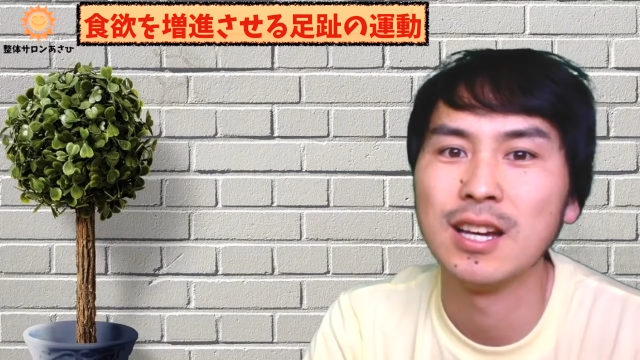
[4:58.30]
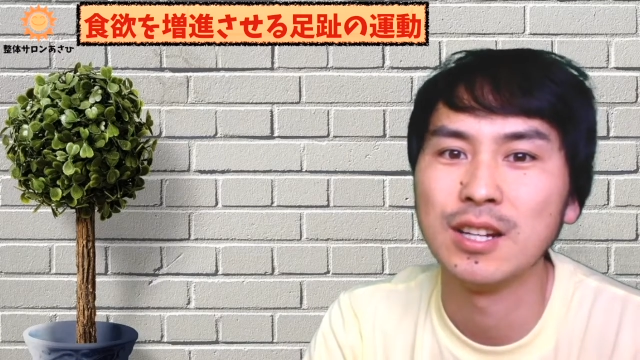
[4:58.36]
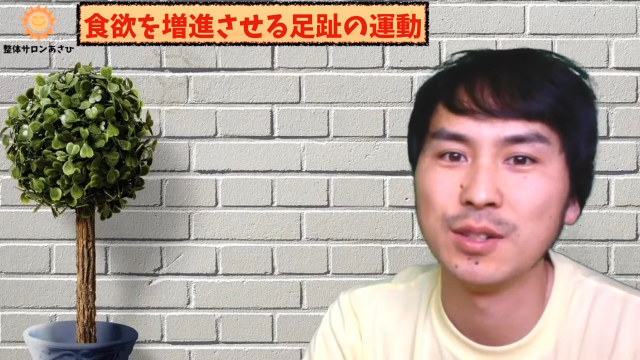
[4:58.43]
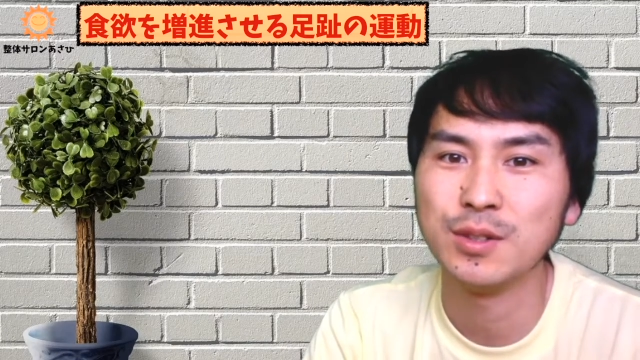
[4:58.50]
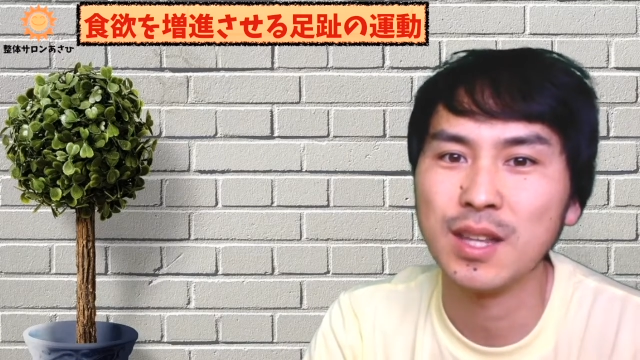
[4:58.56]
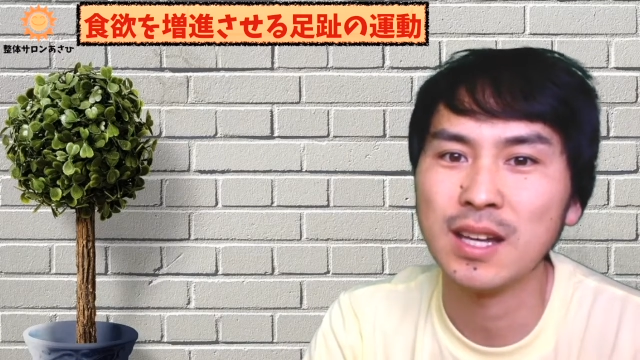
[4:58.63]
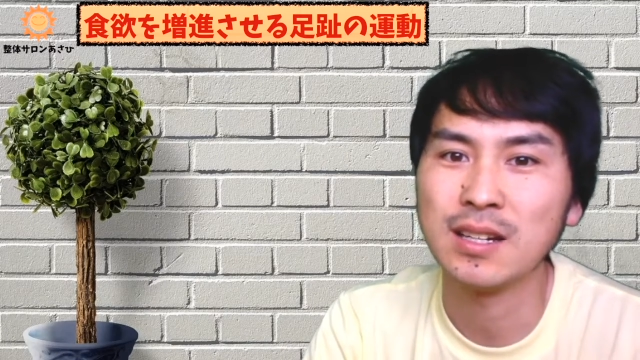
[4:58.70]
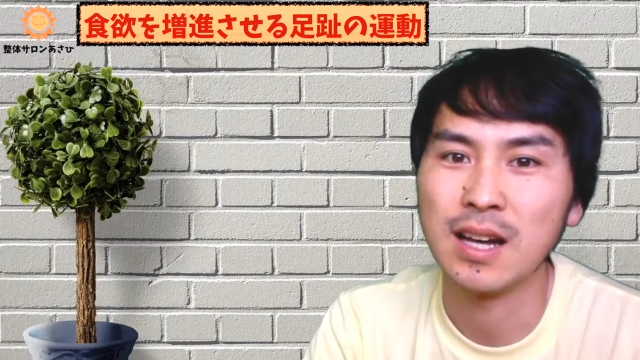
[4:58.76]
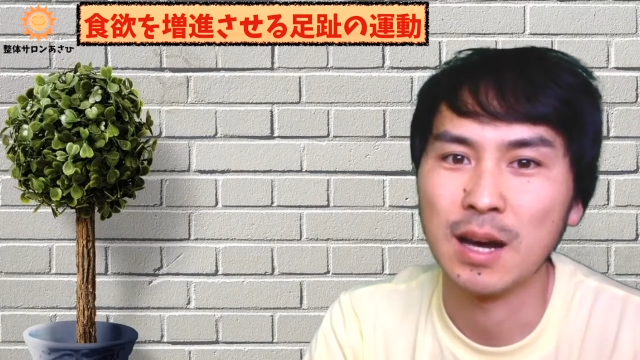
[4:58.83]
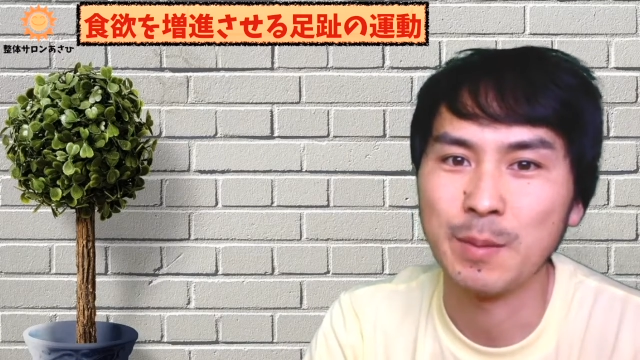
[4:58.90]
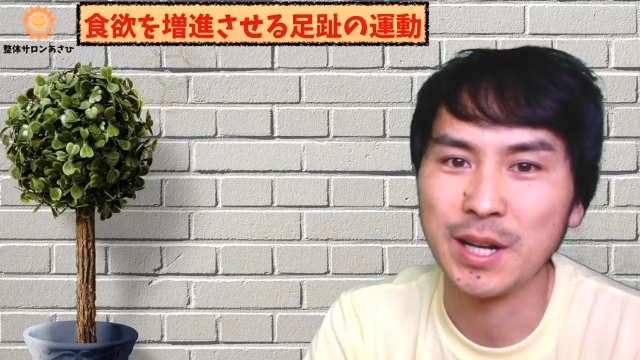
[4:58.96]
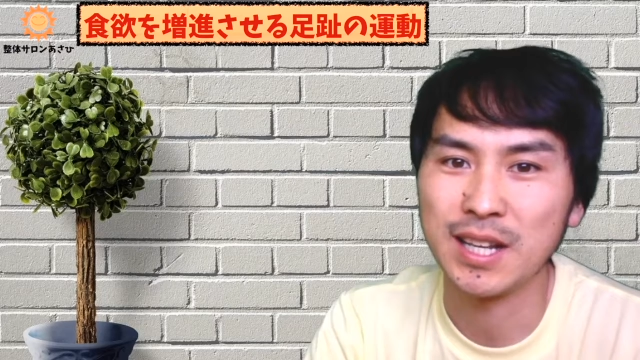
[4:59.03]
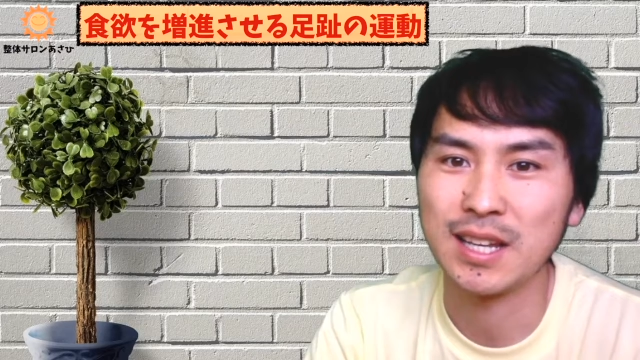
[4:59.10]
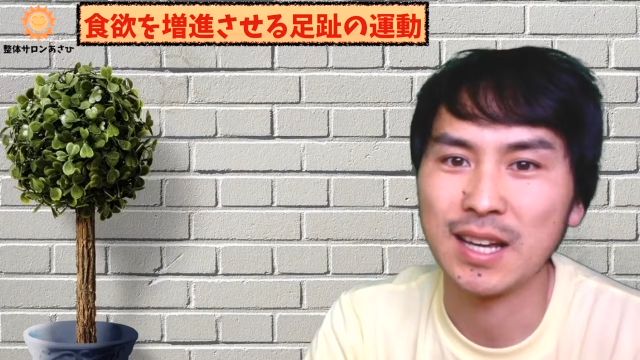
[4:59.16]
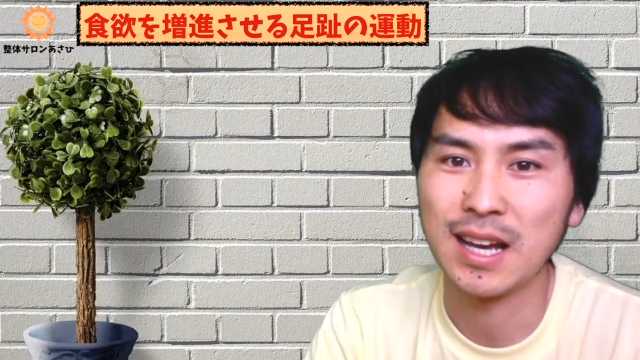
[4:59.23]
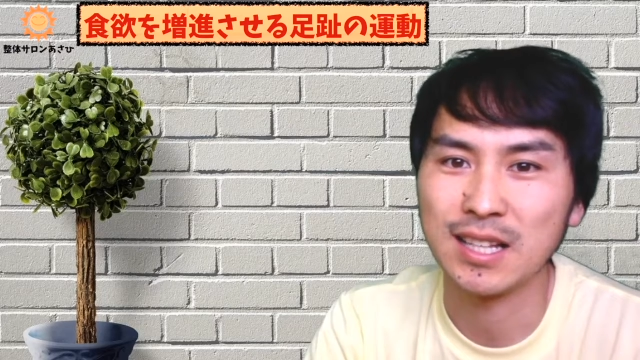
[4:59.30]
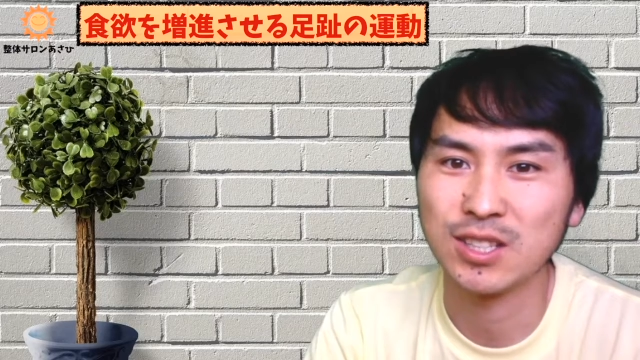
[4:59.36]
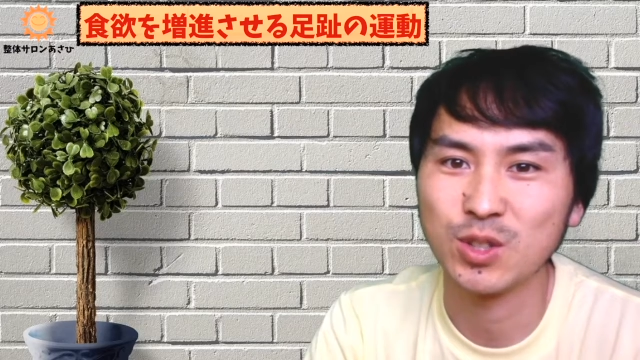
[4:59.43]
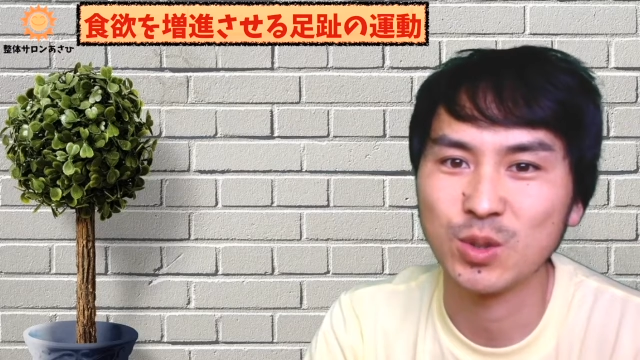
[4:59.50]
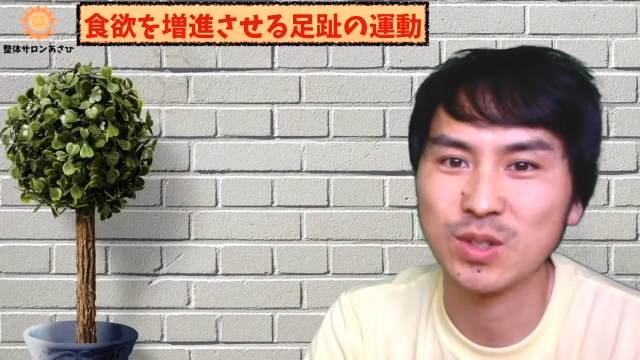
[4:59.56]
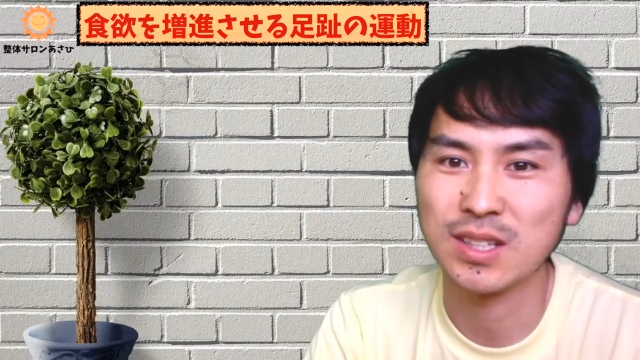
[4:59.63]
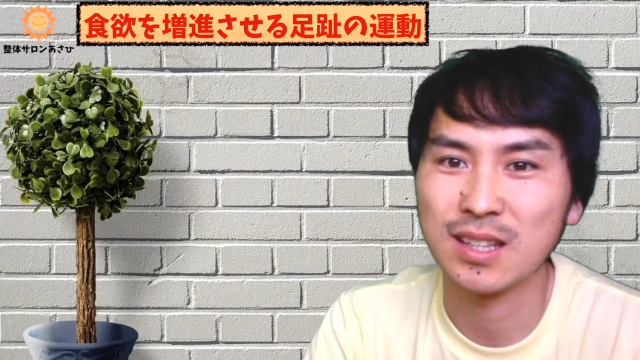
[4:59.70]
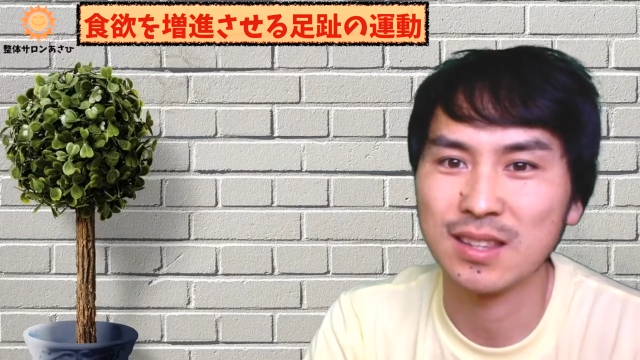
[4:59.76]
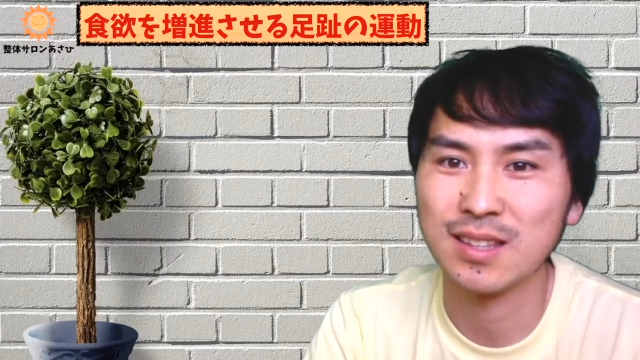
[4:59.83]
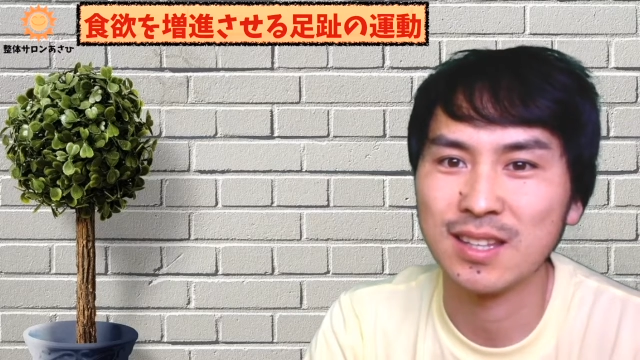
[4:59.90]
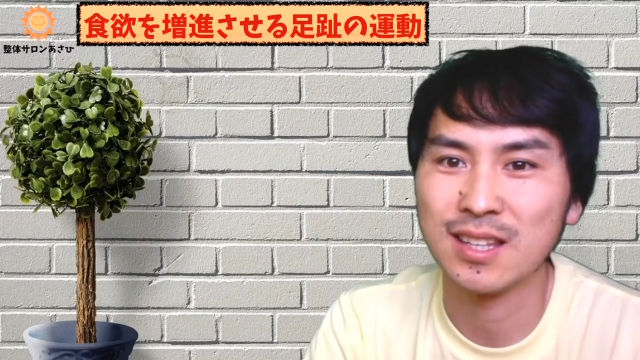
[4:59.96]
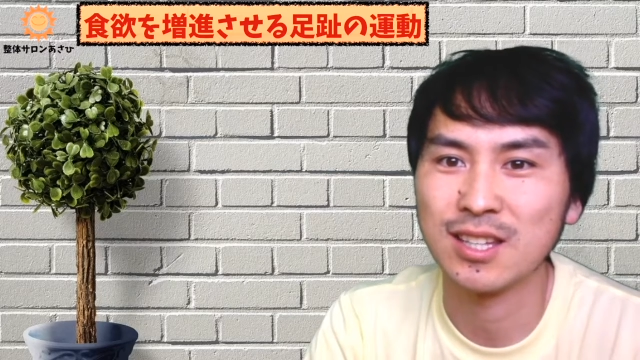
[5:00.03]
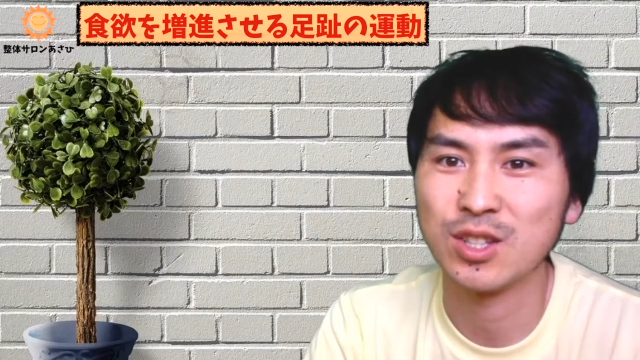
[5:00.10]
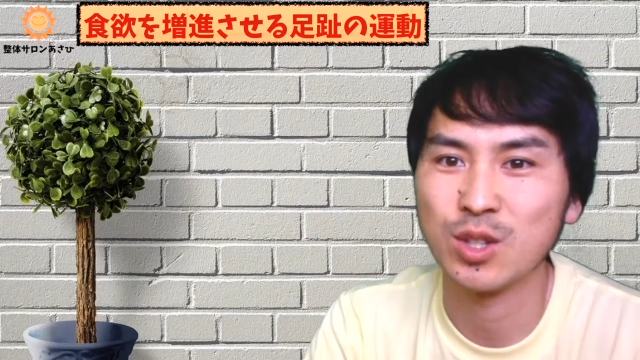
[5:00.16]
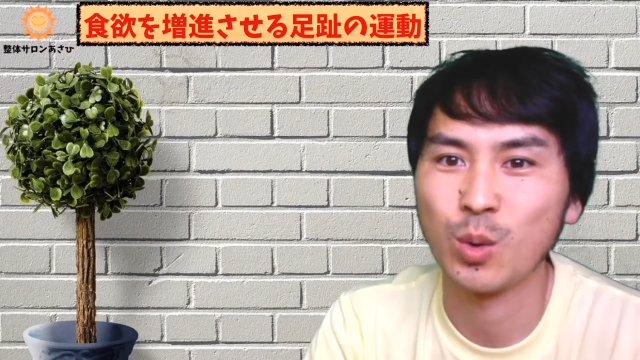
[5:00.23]
普段あまり足を使ってい
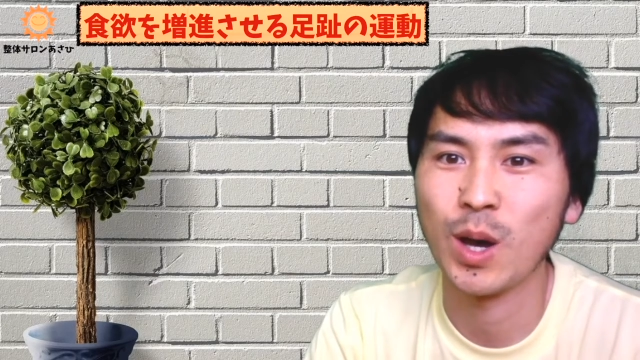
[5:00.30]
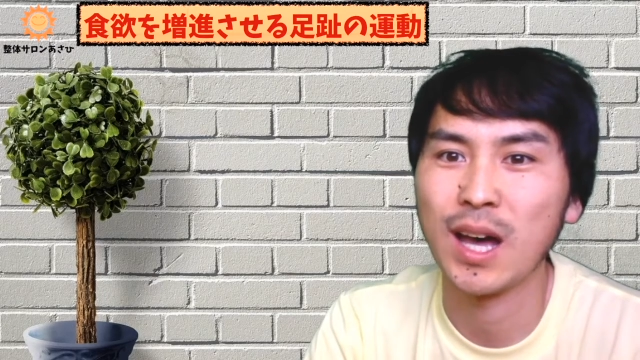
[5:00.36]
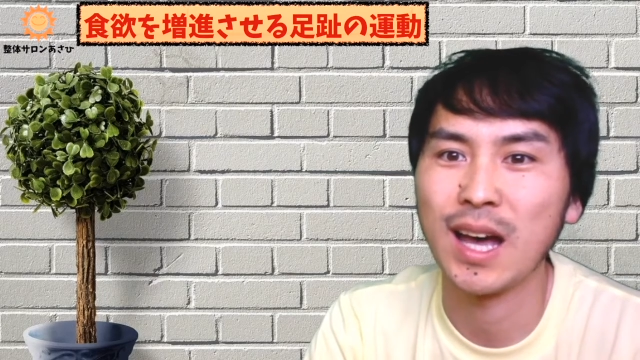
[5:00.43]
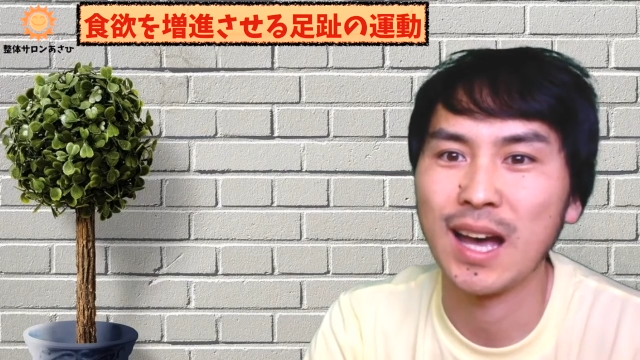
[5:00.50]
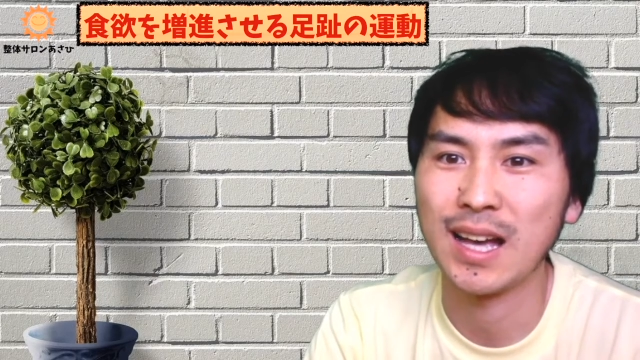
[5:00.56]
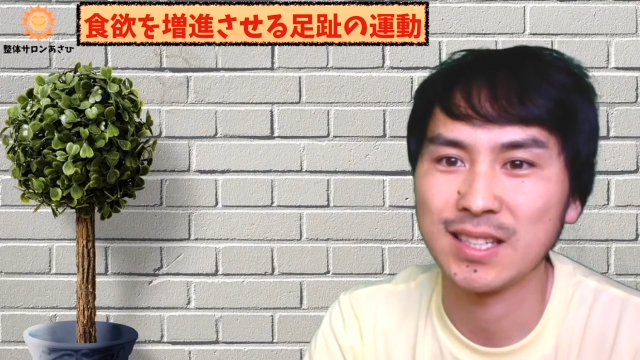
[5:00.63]
ない人は